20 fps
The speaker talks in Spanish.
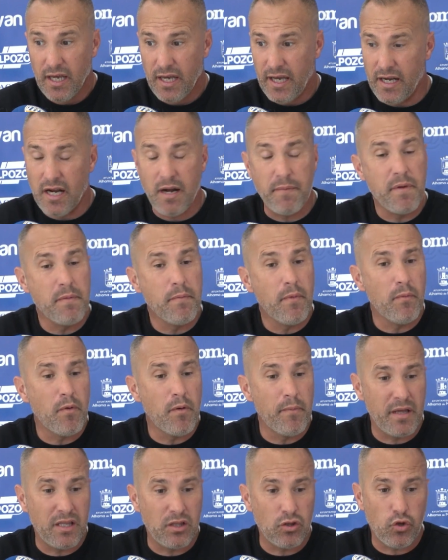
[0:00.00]
En el mismo
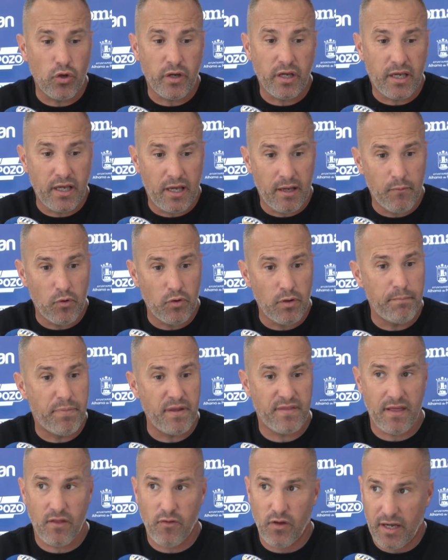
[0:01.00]
momento en que hemos
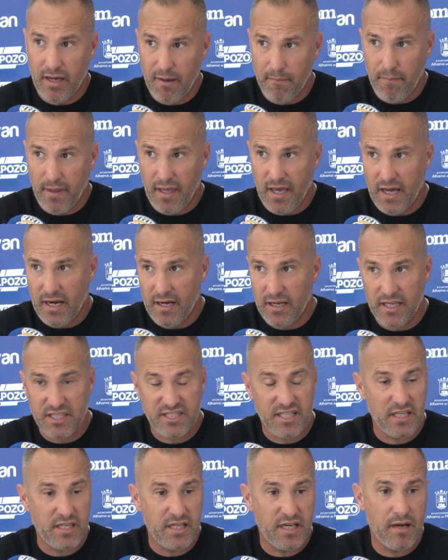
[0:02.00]
empezado a cambiar
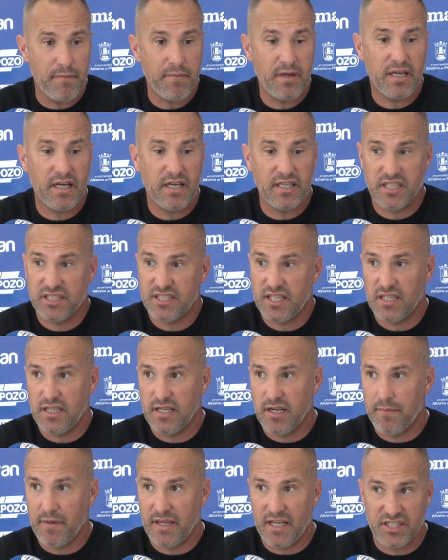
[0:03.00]
esa dinámica y esa
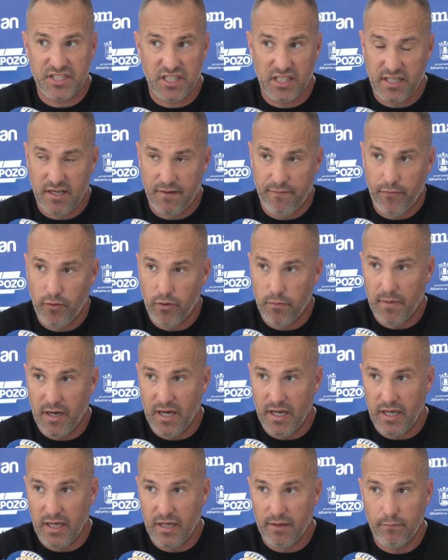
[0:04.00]
dinámica se
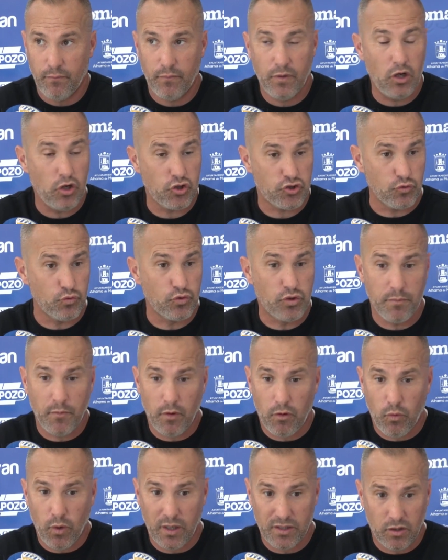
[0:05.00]
transforma en los
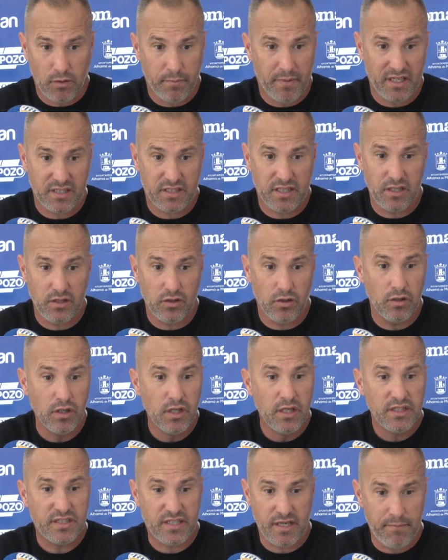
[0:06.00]
últimos cuatro partidos,
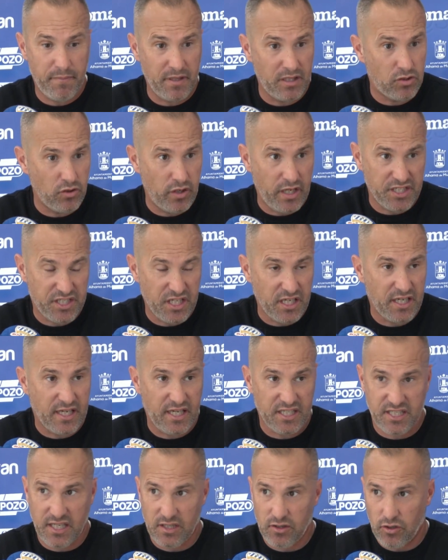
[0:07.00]
tres victorias en
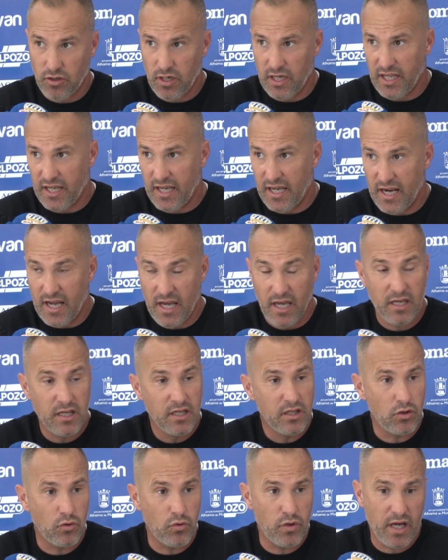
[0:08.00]
casa, dos ligueras
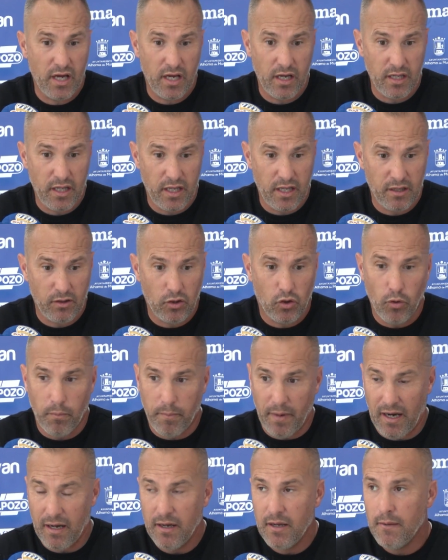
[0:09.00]
y una en
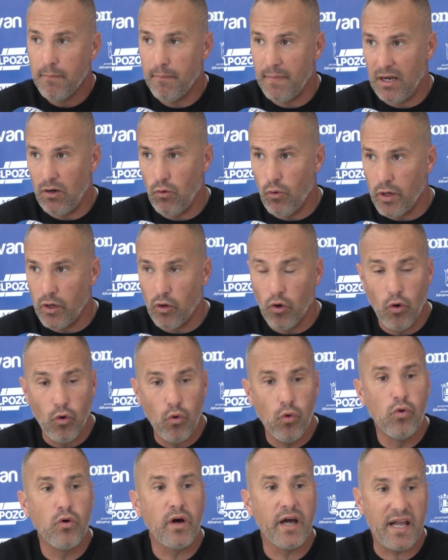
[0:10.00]
Copa, más luego
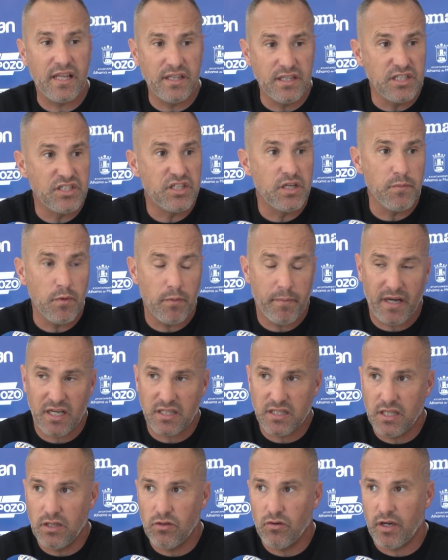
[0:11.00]
un grandísimo
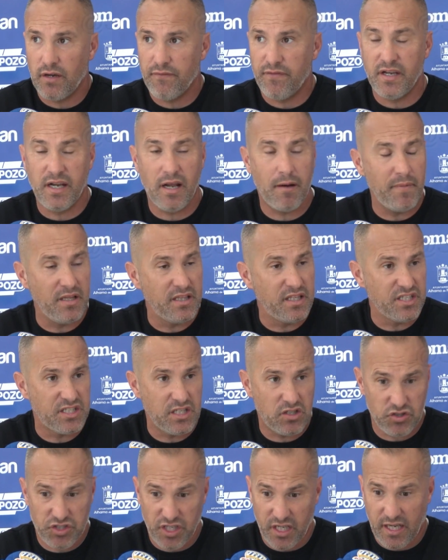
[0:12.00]
partido que finalmente
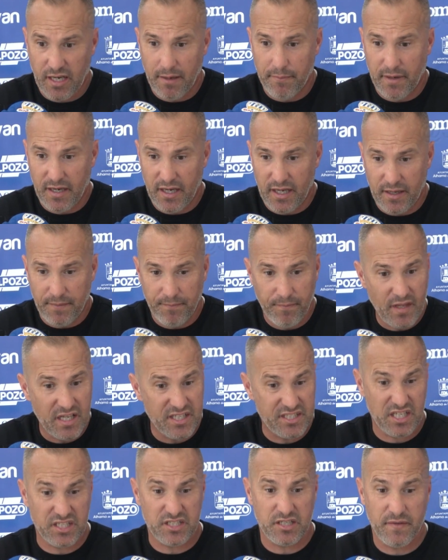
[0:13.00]
se nos escapa en
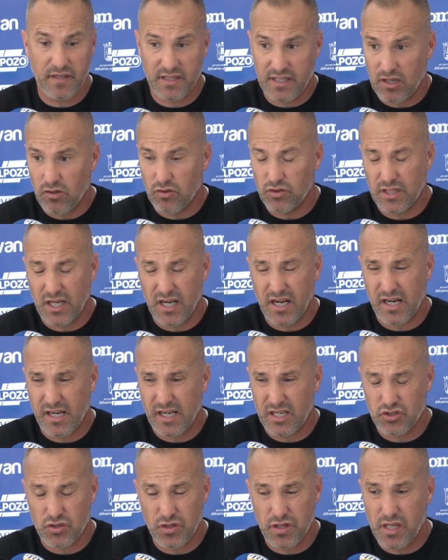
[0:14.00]
San Sebastián contra la
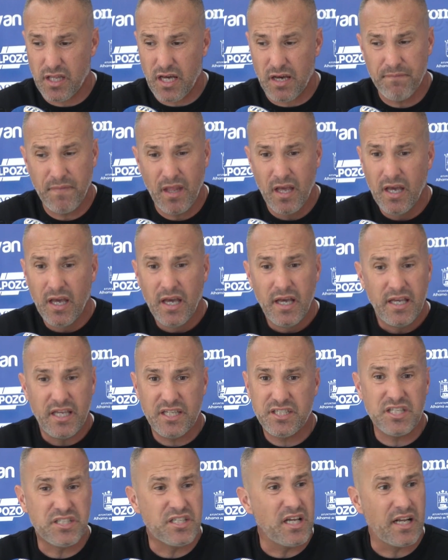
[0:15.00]
Real Sociedad. Y
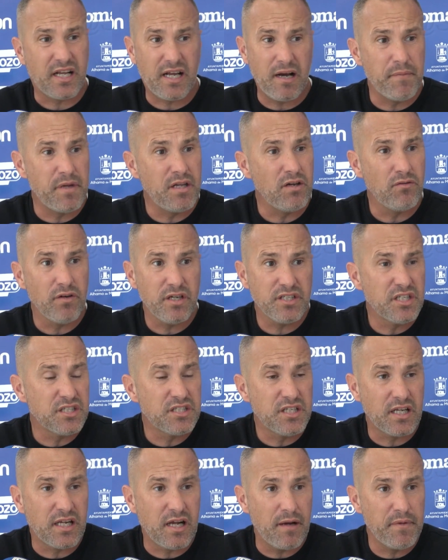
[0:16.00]
ese es el camino, ese
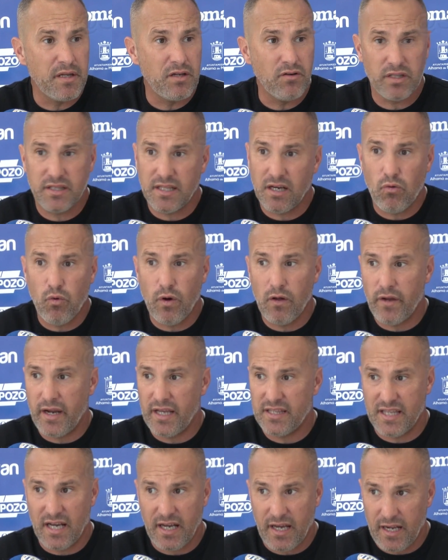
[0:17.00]
es el camino. Estas
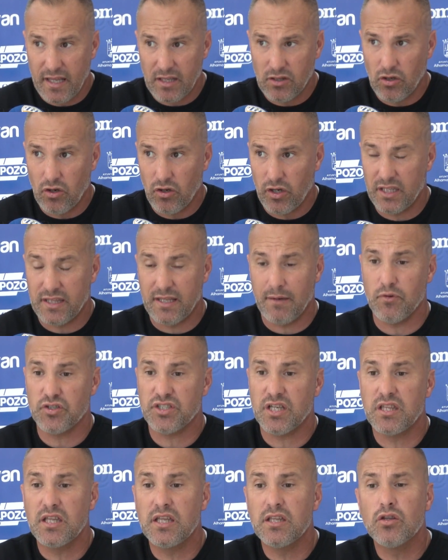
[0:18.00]
jugadoras están creyendo en lo que
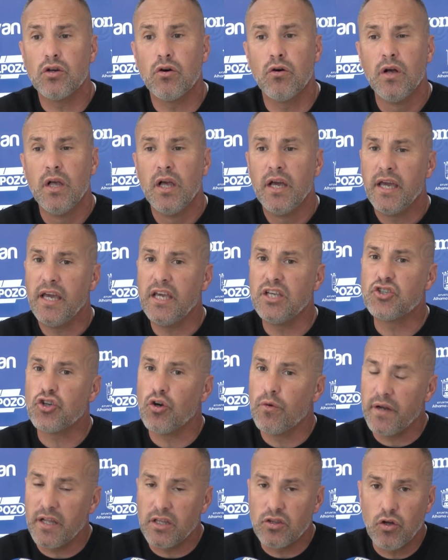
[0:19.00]
estamos haciendo y
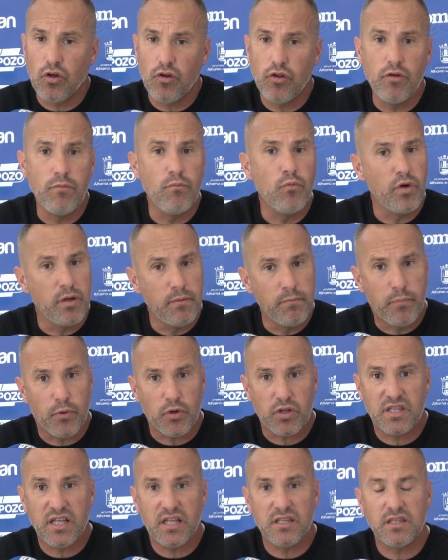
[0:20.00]
sobre todo y muy
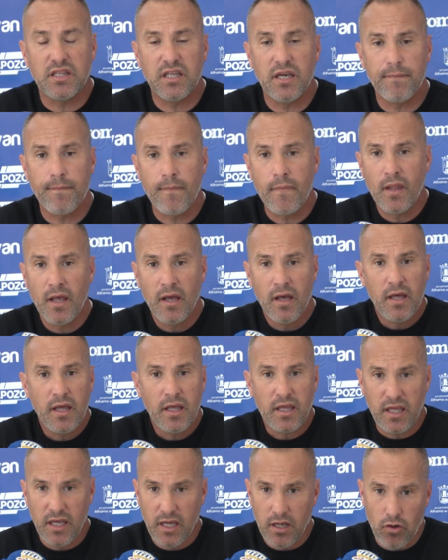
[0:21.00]
importante,
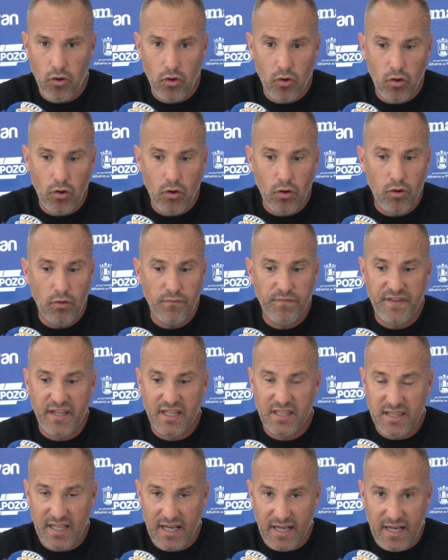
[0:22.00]
quiero
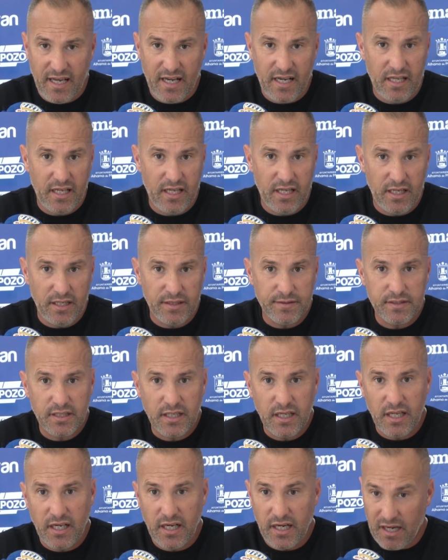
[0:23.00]
destacar y,
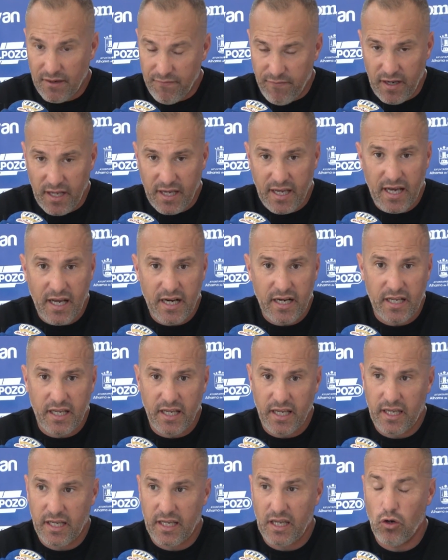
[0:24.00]
reflejar
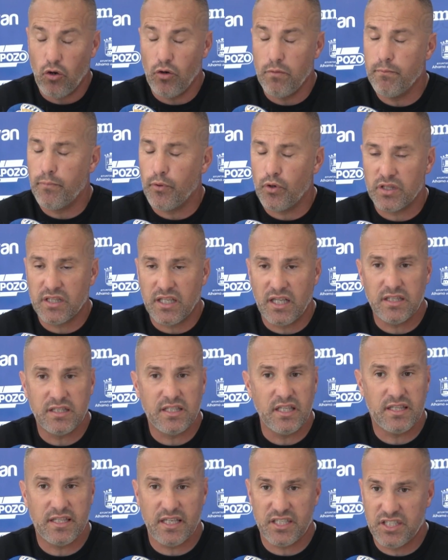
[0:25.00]
que, lo
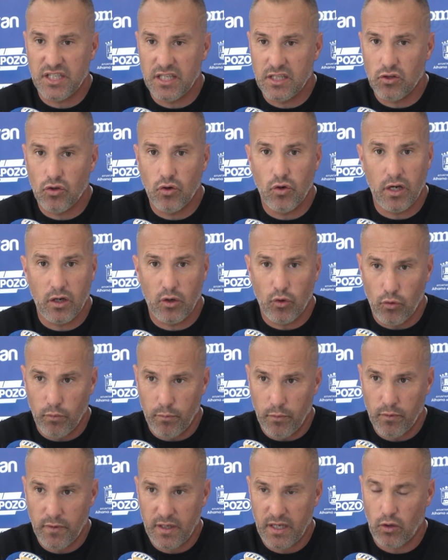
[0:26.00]
importante está siendo el
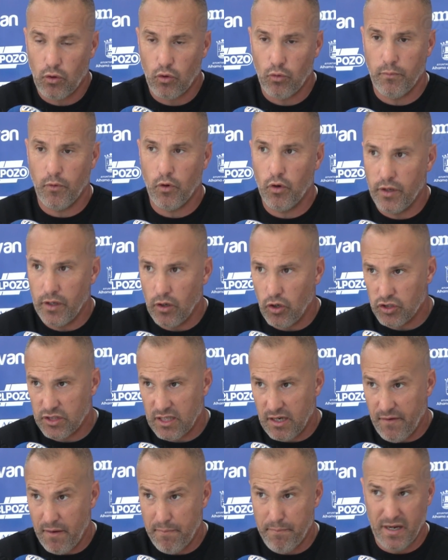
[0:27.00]
grupo. El grupo hoy
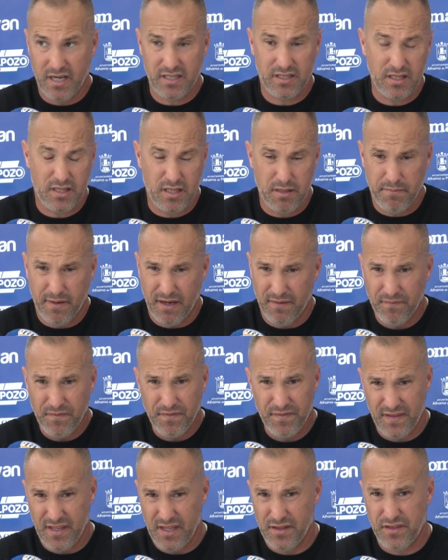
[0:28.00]
otra vez participan
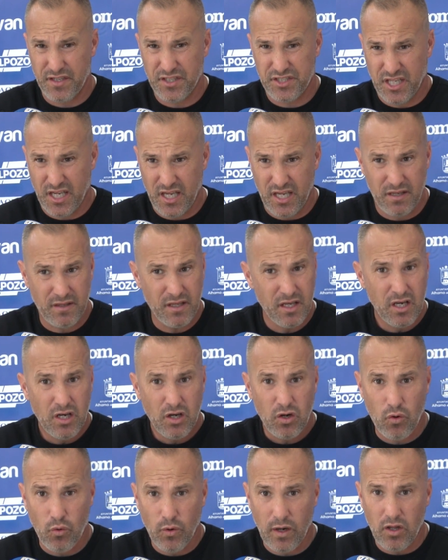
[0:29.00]
16
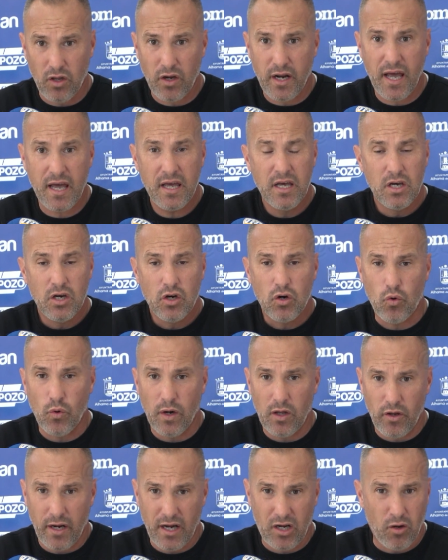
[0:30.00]
jugadoras,
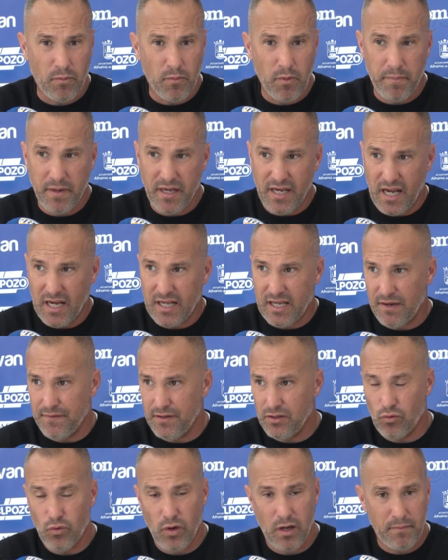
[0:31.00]
jugadoras como Pinel que
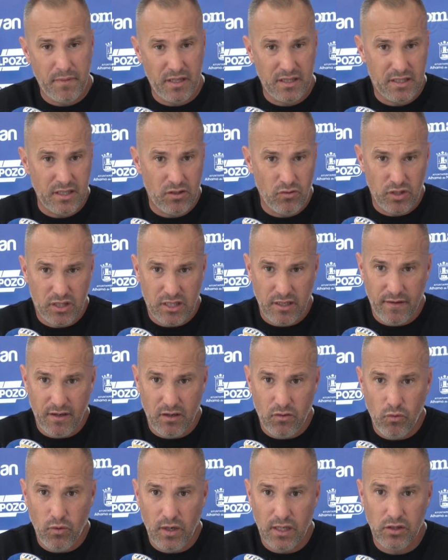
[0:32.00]
habitualmente no estaba
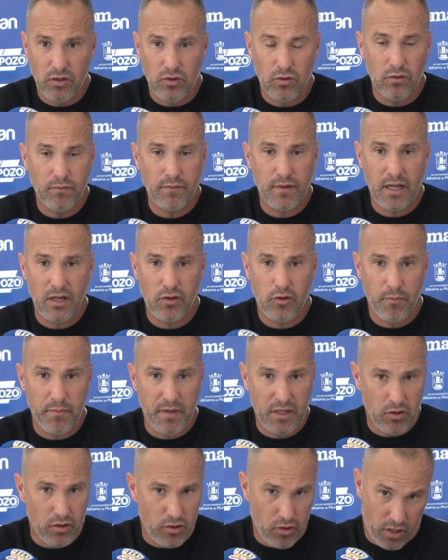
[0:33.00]
jugando. El
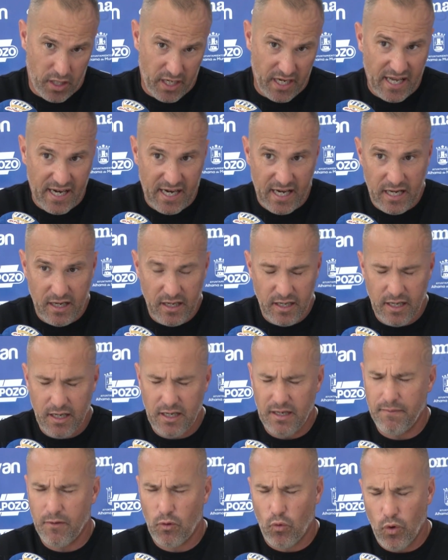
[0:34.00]
domingo nos regala,
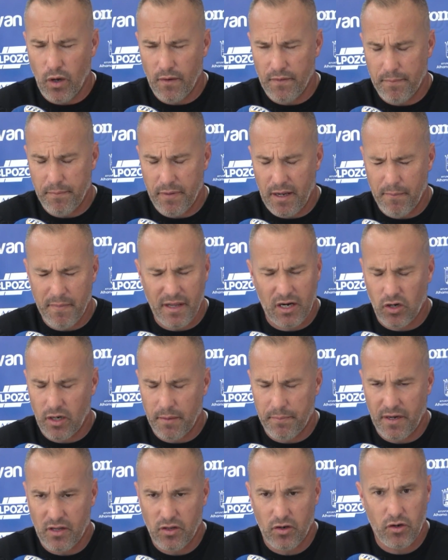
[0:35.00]
el jueves, el
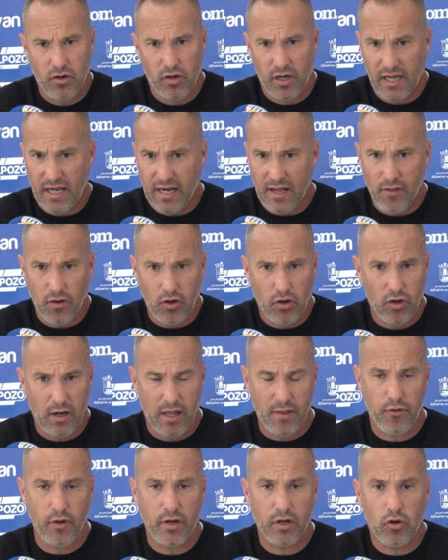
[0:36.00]
miércoles, perdón, nos regala dos
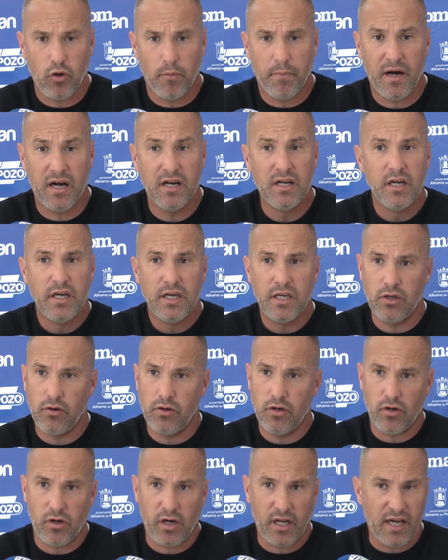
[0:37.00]
golazos en Copa y
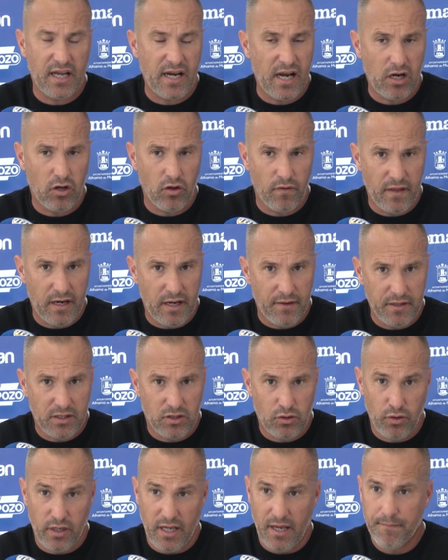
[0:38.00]
hoy nos regala el gol de la
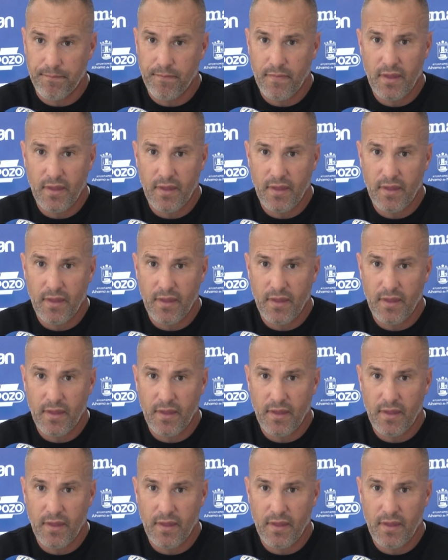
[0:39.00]
victoria.